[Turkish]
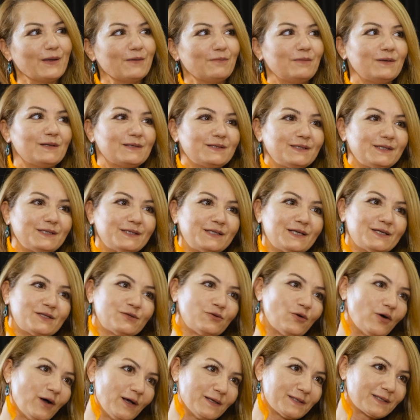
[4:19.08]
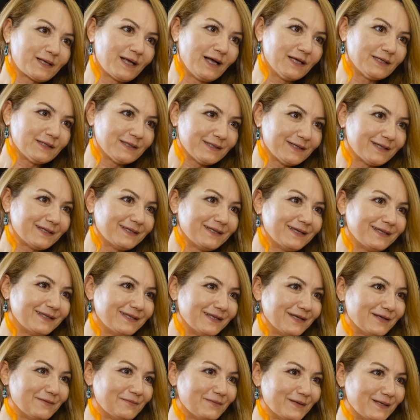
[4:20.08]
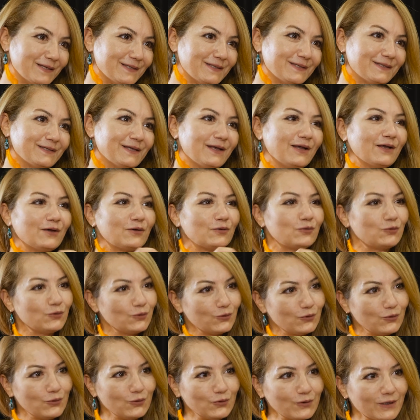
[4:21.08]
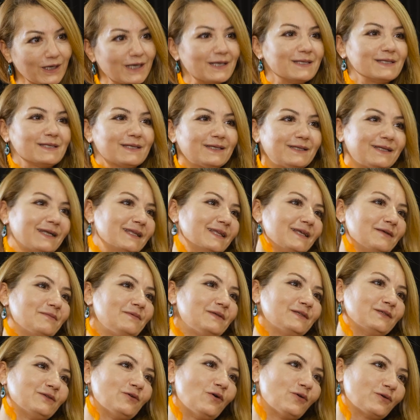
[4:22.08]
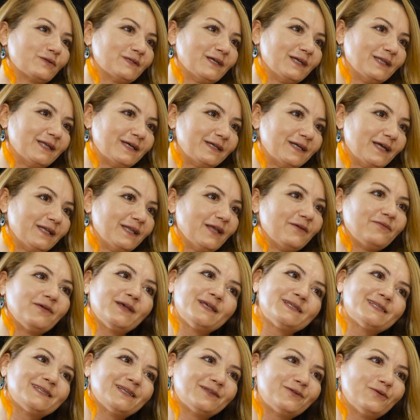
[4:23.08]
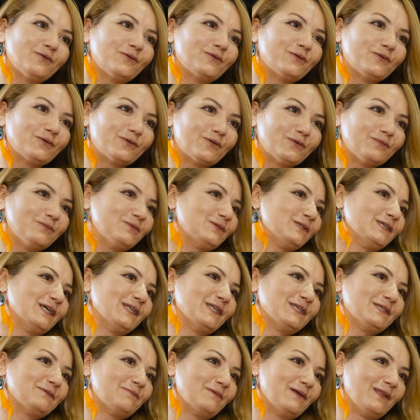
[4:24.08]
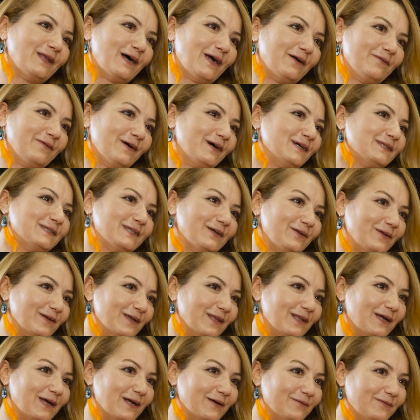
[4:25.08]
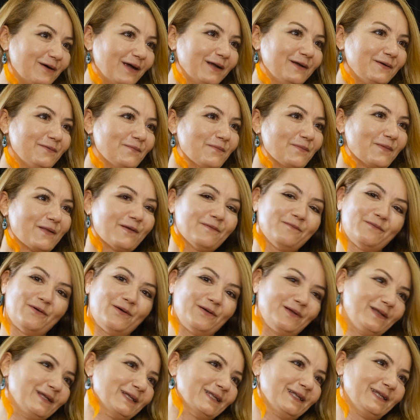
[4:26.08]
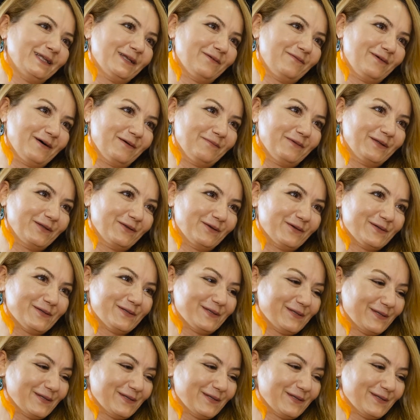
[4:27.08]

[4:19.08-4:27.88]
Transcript: biraz işte soğaz kasları dediğimiz ruhun kısı dediğimiz noktalara nefeste dokunduğumuz çalışmalar ve atölyeler var. Böylelikle devam ediyoruz.